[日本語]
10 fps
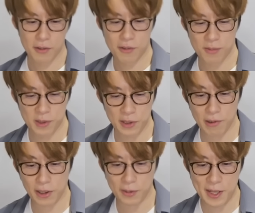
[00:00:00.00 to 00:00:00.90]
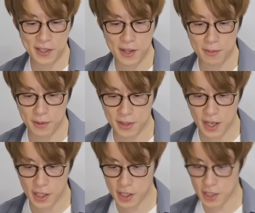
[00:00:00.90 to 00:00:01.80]
思い通り飛ばすのは
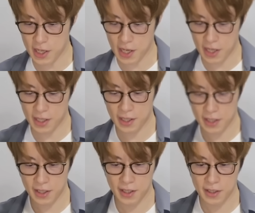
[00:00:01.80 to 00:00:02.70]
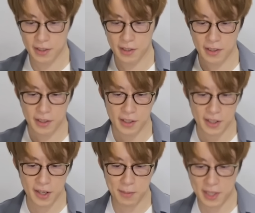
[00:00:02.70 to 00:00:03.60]
難しいな。
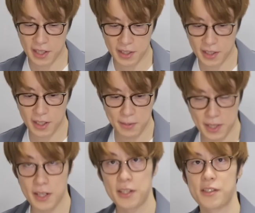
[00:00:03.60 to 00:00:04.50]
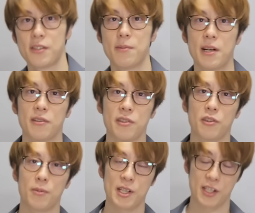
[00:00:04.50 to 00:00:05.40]
八神探偵みたいにスマートに
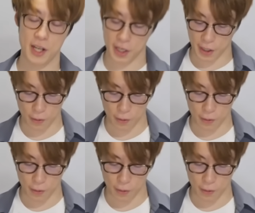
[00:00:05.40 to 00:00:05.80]
飛ばしたいけ